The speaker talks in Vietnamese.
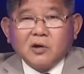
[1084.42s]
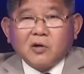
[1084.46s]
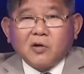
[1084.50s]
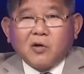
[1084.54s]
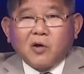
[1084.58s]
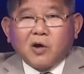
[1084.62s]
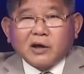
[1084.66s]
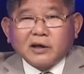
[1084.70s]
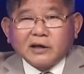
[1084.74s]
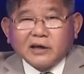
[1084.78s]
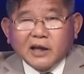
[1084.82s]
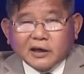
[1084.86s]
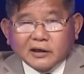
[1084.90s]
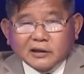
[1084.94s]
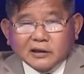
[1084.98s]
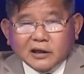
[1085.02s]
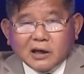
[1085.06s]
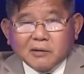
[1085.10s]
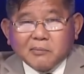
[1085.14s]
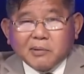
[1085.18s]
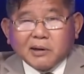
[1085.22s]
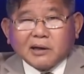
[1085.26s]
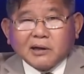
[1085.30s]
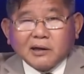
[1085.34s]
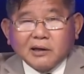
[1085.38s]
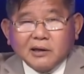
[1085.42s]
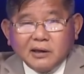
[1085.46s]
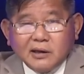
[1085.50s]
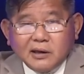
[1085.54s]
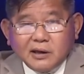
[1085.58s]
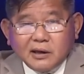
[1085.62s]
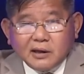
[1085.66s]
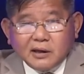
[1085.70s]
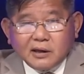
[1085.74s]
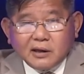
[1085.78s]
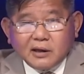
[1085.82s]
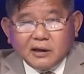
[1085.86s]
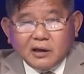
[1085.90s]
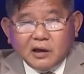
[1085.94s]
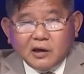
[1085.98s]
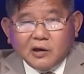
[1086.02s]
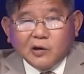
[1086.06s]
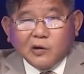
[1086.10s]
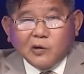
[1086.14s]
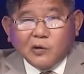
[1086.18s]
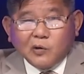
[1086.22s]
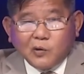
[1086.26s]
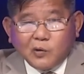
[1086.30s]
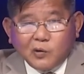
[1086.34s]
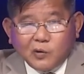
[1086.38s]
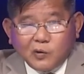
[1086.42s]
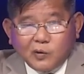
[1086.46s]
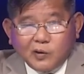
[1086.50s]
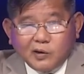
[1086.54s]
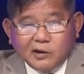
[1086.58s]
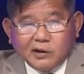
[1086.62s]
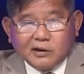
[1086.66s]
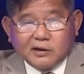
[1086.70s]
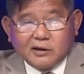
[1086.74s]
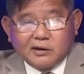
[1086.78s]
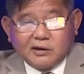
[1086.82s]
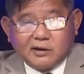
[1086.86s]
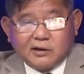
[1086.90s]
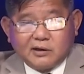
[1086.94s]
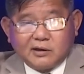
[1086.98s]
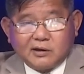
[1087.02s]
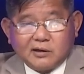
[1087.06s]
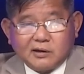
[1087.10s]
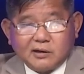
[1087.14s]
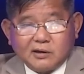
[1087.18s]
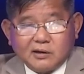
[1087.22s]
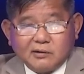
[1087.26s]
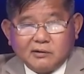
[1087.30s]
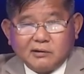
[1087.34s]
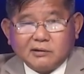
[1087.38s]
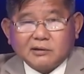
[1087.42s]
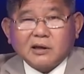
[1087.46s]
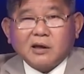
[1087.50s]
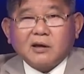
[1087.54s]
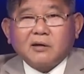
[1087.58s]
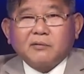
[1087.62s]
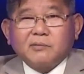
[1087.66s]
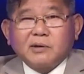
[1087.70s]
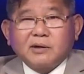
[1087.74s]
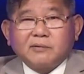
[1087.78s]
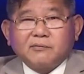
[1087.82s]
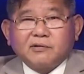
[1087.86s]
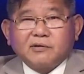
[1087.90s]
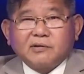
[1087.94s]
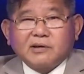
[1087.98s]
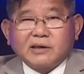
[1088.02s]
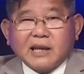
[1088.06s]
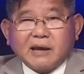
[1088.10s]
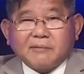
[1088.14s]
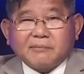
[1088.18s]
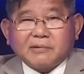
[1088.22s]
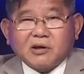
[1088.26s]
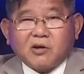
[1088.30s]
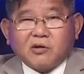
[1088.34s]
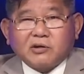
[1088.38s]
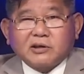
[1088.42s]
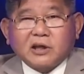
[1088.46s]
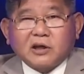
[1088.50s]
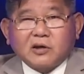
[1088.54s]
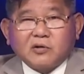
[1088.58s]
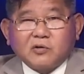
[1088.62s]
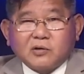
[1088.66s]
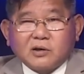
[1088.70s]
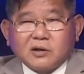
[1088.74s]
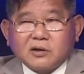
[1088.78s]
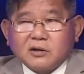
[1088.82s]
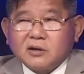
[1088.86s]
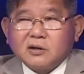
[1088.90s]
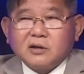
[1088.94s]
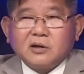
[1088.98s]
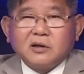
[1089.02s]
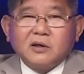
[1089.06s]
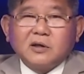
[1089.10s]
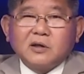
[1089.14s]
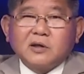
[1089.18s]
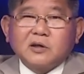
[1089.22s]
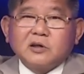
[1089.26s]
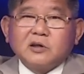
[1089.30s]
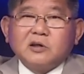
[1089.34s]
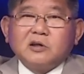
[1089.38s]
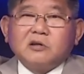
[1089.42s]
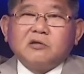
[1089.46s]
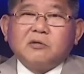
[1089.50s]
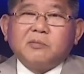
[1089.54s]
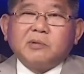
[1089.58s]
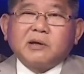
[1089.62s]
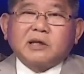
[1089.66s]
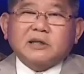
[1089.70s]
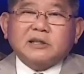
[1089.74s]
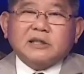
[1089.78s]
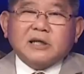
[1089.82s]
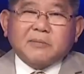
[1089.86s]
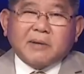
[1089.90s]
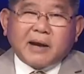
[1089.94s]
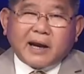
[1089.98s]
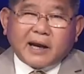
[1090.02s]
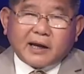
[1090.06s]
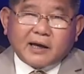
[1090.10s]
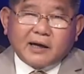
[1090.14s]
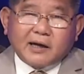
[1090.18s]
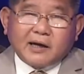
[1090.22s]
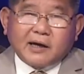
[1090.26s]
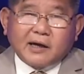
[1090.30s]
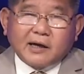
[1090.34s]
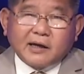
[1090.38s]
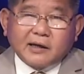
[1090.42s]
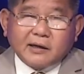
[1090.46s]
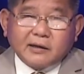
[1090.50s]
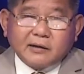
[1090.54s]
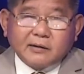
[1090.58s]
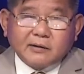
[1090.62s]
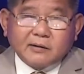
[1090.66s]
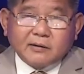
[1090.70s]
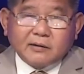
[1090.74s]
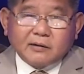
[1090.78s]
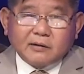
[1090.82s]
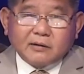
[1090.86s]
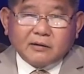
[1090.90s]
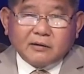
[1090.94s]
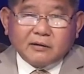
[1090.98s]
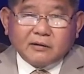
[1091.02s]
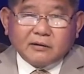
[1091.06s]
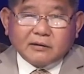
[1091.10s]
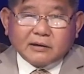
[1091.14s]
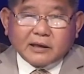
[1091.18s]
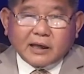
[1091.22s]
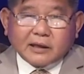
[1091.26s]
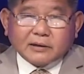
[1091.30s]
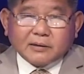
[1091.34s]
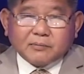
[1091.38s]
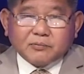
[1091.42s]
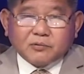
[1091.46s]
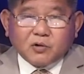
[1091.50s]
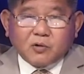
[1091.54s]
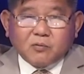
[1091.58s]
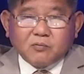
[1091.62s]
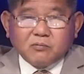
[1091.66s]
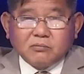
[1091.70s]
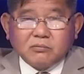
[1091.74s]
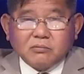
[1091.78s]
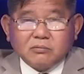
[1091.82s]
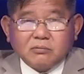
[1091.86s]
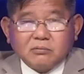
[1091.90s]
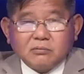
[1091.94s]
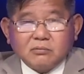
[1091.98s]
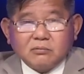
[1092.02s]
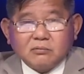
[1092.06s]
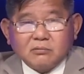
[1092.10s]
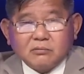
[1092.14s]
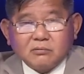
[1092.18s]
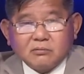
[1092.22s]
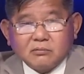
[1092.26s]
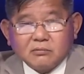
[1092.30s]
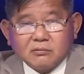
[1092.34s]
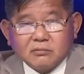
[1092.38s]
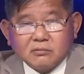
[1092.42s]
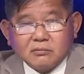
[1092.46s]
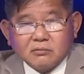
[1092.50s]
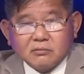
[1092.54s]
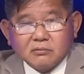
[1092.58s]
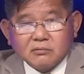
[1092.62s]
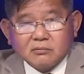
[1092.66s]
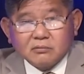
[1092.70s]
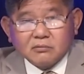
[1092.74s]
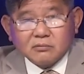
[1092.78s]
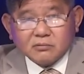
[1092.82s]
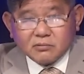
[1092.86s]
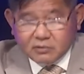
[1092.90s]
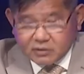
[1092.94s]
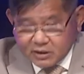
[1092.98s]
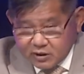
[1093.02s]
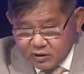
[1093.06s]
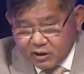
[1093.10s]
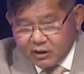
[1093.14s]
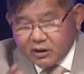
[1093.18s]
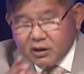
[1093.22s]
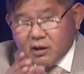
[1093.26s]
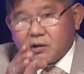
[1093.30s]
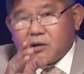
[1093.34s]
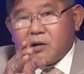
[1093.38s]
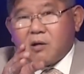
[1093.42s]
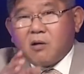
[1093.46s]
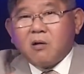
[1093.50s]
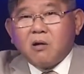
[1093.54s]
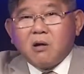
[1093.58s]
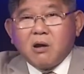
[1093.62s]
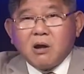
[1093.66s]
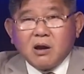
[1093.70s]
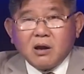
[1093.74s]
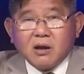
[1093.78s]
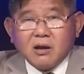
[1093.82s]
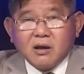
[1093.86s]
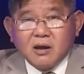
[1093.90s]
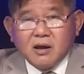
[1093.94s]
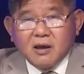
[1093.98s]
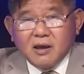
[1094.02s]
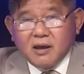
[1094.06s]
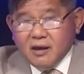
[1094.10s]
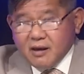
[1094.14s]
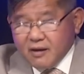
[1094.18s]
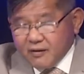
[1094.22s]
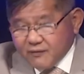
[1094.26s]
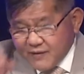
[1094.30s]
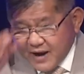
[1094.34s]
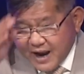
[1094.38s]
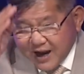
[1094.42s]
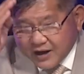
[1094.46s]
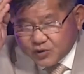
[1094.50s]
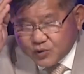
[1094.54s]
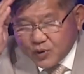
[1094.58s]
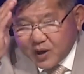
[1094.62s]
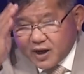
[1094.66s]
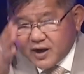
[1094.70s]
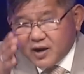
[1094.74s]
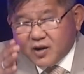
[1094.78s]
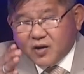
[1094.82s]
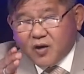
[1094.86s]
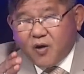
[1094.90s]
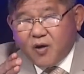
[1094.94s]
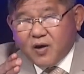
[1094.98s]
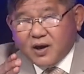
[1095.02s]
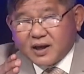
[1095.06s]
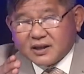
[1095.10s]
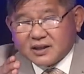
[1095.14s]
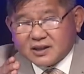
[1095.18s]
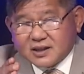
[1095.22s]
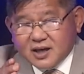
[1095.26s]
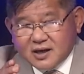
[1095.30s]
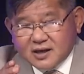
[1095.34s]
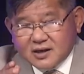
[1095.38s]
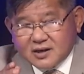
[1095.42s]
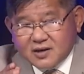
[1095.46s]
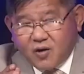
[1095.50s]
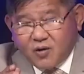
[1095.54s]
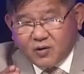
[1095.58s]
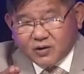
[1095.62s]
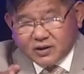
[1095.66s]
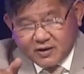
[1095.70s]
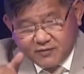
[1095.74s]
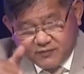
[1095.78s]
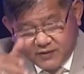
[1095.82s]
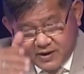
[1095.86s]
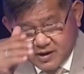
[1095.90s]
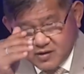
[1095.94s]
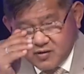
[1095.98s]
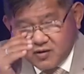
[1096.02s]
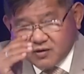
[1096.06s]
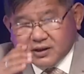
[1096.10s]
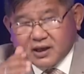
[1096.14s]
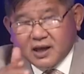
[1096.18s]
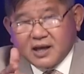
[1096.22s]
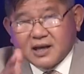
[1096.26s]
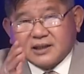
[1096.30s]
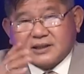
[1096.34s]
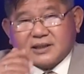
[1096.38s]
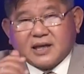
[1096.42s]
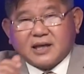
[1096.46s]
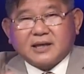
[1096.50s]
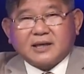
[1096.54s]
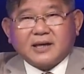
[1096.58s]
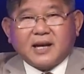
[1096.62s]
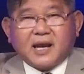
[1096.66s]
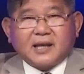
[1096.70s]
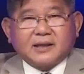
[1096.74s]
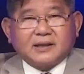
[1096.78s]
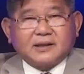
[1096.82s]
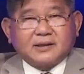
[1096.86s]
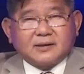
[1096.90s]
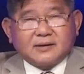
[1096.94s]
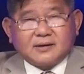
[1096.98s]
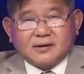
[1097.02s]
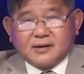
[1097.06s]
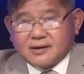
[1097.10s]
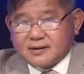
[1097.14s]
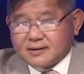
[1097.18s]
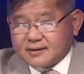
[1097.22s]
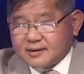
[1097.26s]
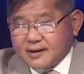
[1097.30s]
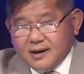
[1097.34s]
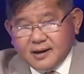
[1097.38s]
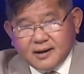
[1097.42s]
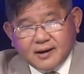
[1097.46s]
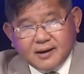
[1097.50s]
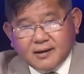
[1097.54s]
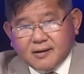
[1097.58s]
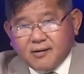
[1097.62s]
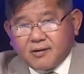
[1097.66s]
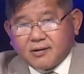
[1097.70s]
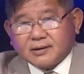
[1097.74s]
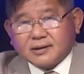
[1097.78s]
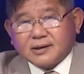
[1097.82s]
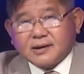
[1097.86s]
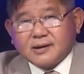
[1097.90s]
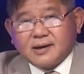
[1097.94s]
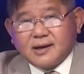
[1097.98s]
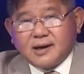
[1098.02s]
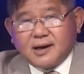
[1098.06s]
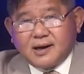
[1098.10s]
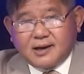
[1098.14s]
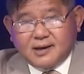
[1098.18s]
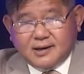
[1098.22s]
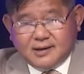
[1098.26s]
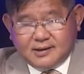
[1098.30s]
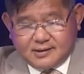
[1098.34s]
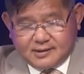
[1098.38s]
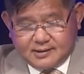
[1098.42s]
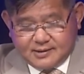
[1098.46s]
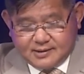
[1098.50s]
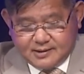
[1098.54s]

còn Nhật là mắt hí lùn mình 15 anh gọi điện luôn đưa mấy cái sa mạc ở chạy tập trung chuyện nó có mà chuyện nó có lịch sử rồi thì vẫn có thể xảy ra như thương đừng có coi thường